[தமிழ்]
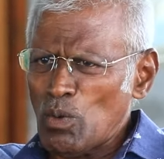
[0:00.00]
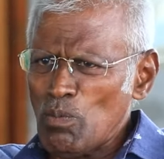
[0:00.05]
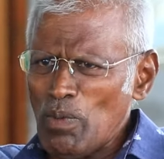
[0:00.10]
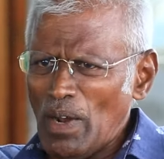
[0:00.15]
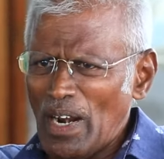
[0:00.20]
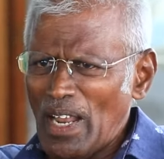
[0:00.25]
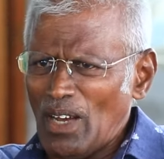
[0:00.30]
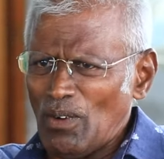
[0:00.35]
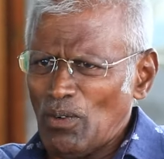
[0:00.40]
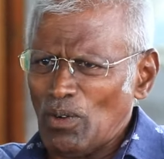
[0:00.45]

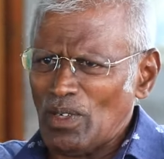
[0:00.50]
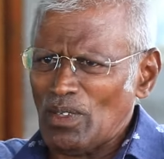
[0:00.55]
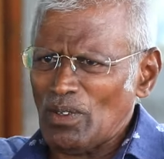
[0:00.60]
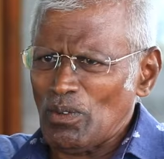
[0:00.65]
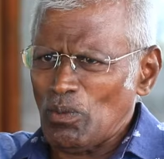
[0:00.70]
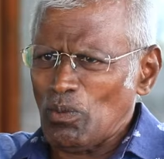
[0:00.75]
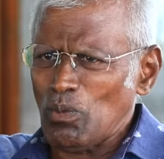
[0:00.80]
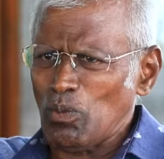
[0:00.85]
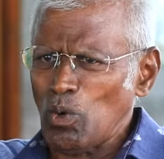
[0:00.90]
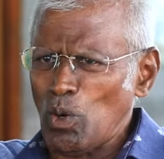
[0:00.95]
கும்பலாக ஒரு
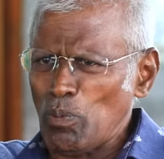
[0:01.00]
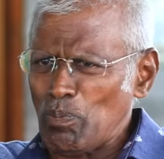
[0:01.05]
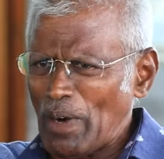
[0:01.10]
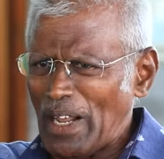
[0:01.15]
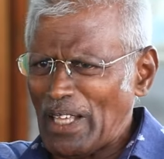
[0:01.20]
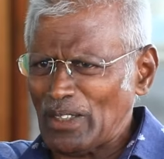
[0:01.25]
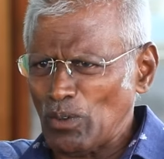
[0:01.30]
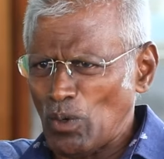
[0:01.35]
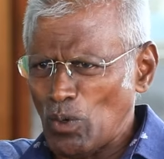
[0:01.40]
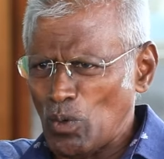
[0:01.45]

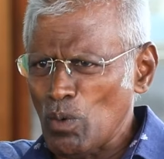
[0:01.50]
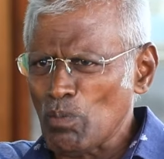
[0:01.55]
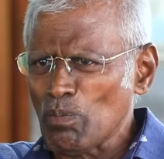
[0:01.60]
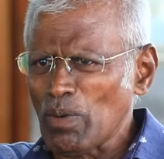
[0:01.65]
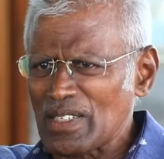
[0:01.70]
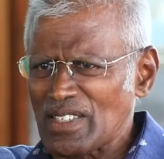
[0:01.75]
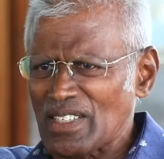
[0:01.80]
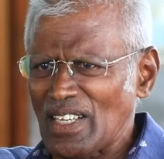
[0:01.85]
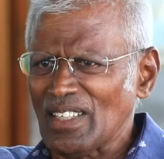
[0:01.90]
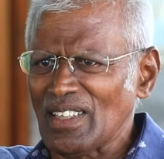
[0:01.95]
உருப்படாத ஒரு
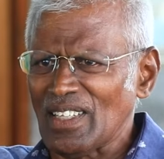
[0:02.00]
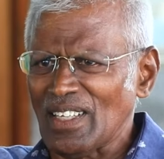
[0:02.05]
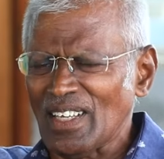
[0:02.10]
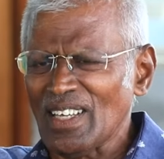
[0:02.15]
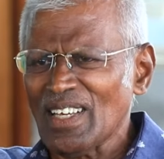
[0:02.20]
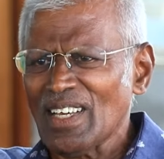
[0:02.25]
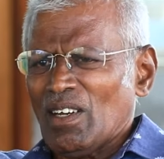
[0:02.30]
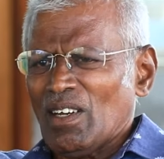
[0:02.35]
கும்பல் சேர்ந்து